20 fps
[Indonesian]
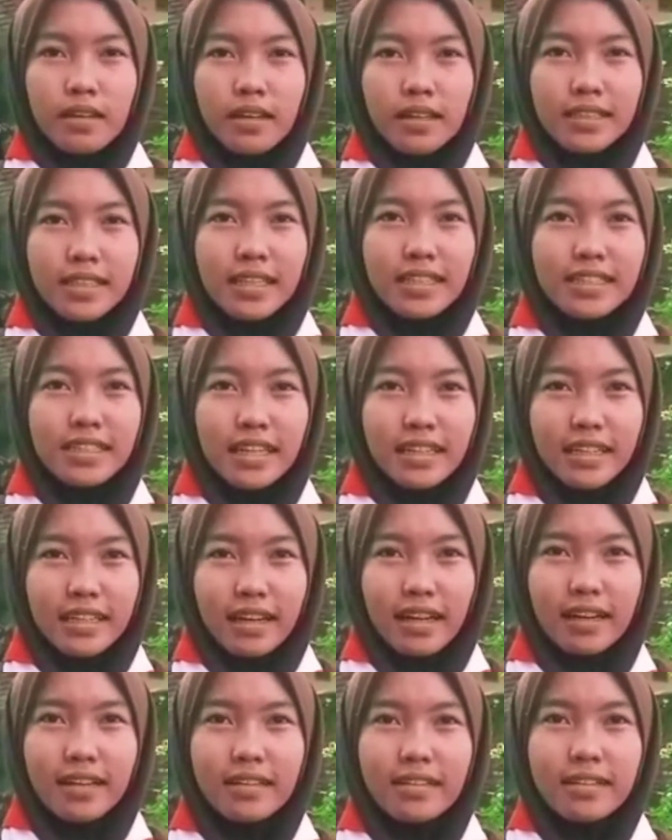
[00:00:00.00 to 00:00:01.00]
Pesan
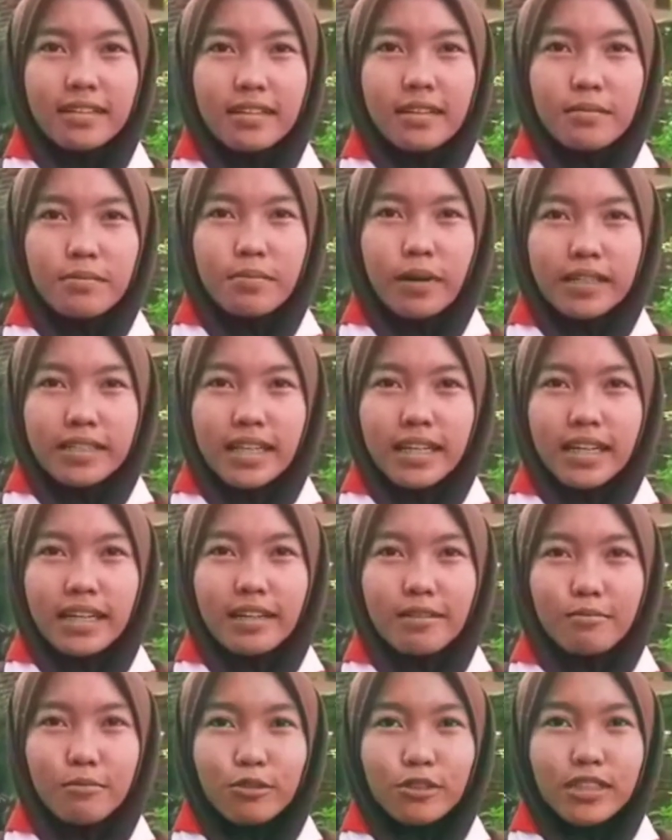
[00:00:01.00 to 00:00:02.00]
saya banyak
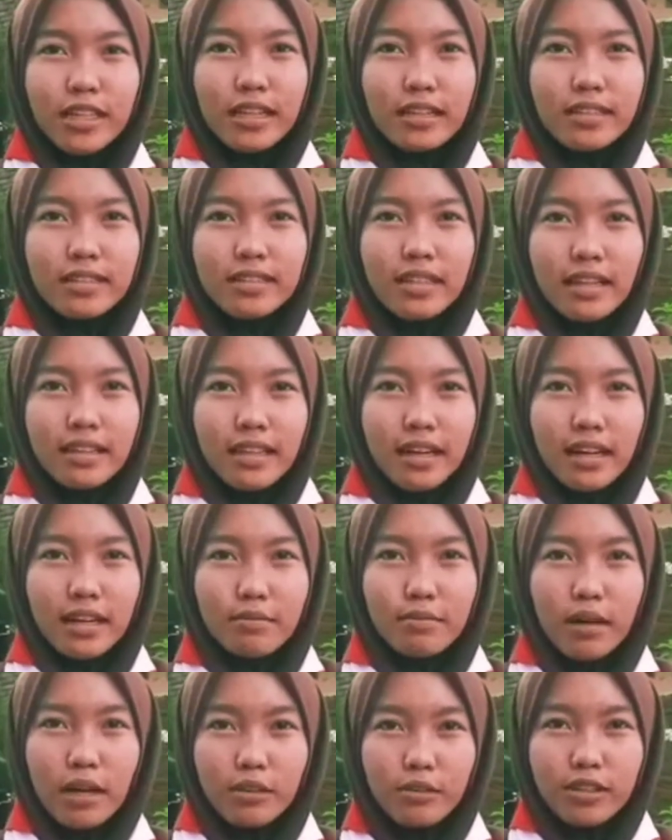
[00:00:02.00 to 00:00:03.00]
ilmu dan
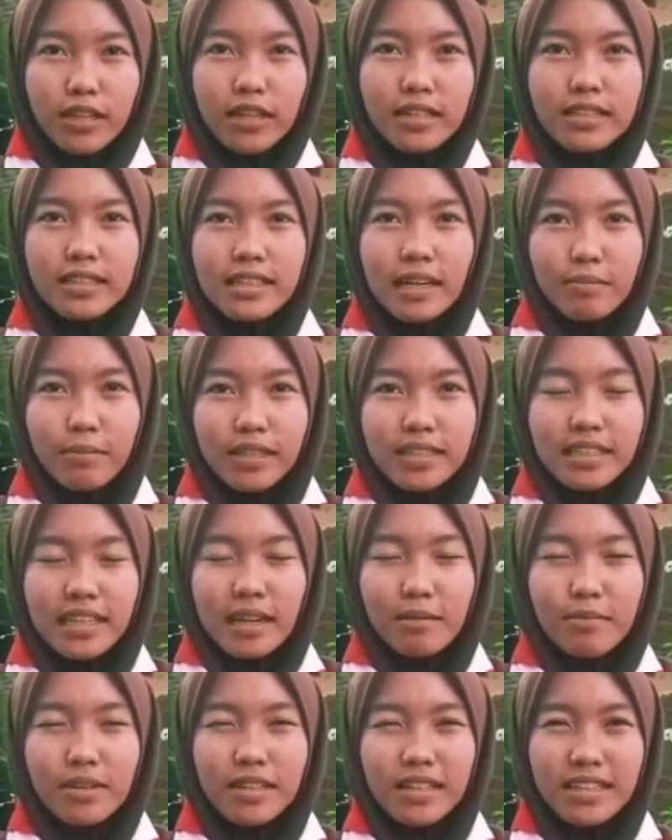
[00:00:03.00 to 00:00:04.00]
tantangan baru yang didapat
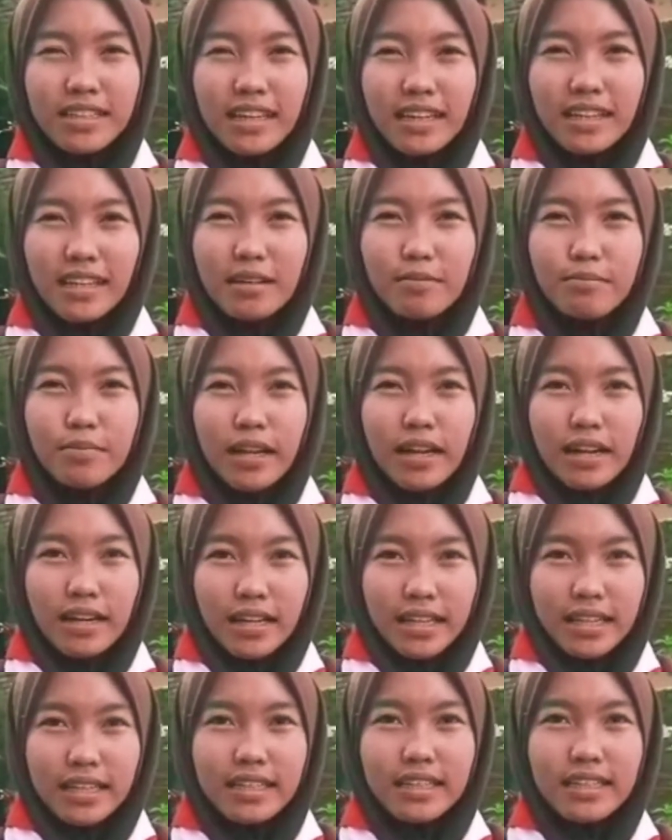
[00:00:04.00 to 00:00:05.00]
selama kegiatan
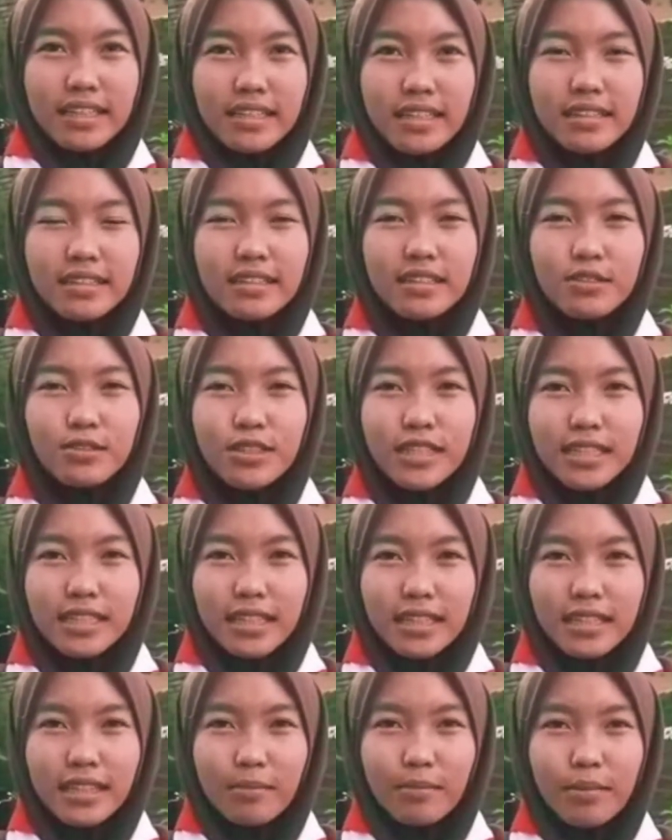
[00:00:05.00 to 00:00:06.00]
catering yang tentu
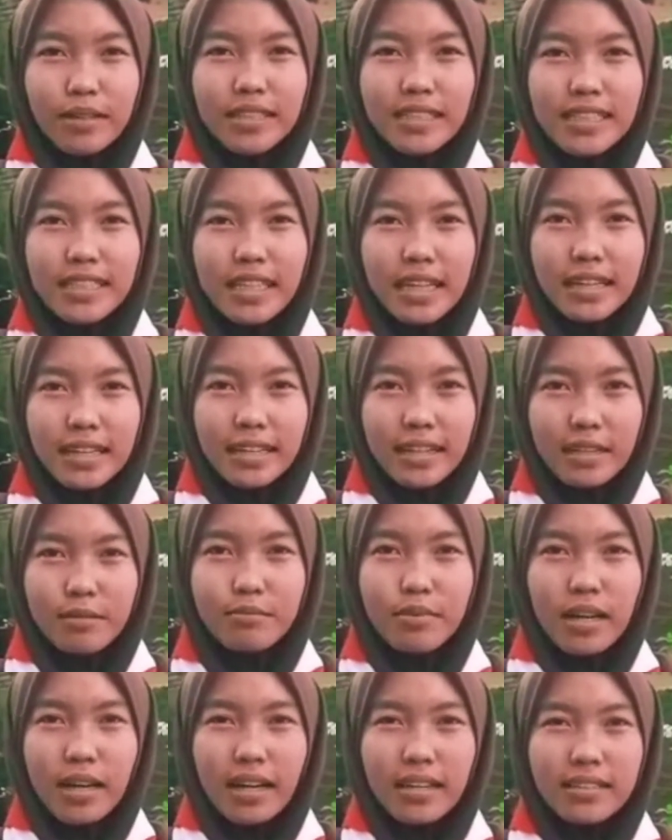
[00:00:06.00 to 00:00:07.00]
saja dapat dijadikan
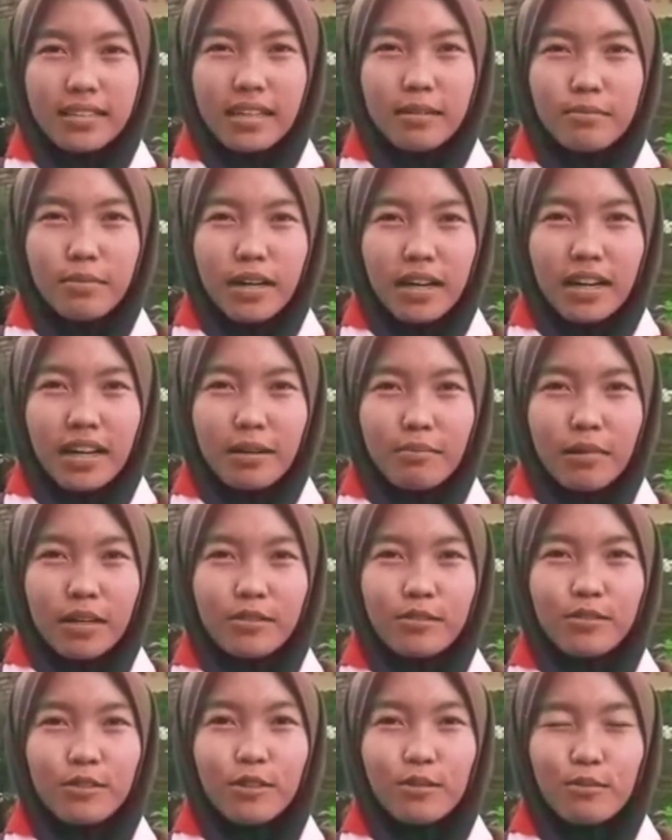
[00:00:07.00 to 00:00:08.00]
bahan dan pengalaman
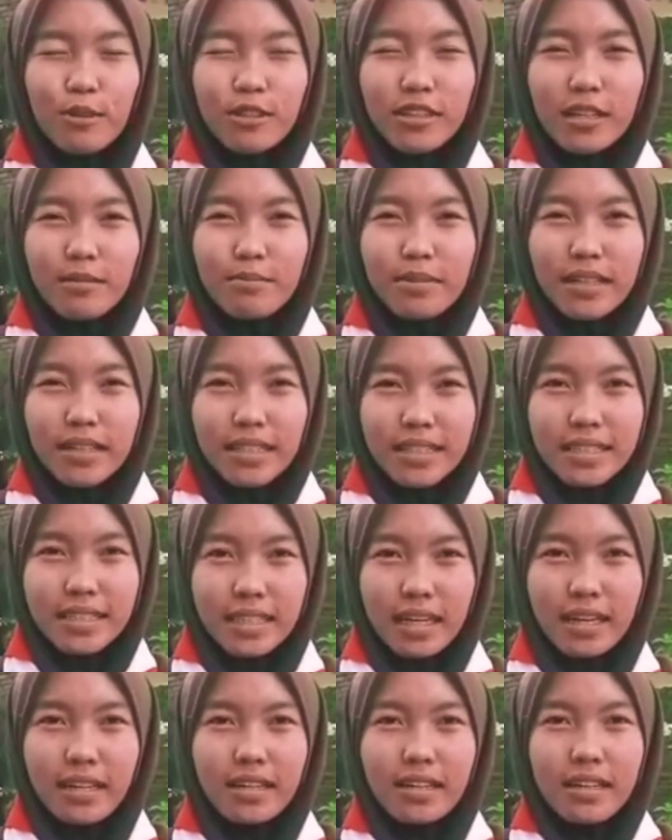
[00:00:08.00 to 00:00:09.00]
untuk modal
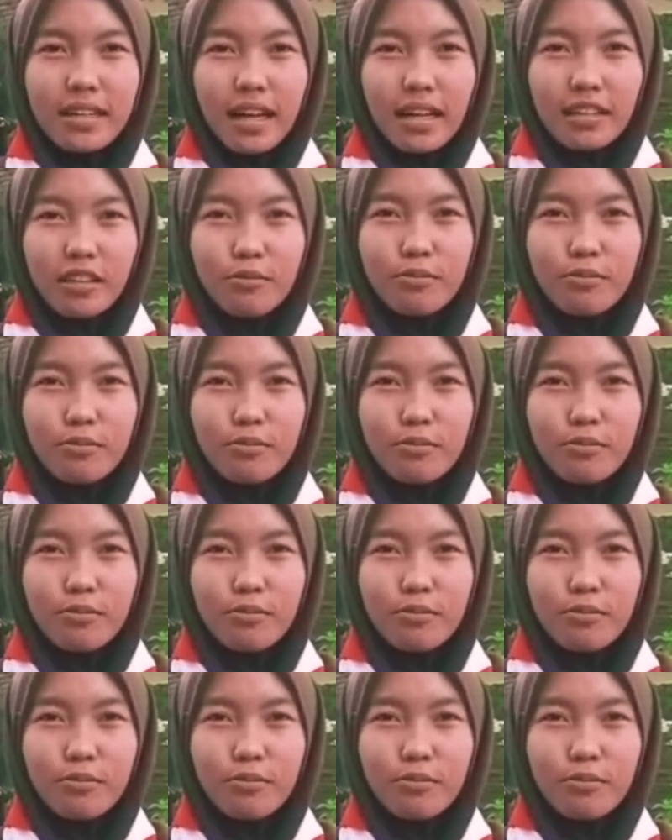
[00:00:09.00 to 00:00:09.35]
bekerja atau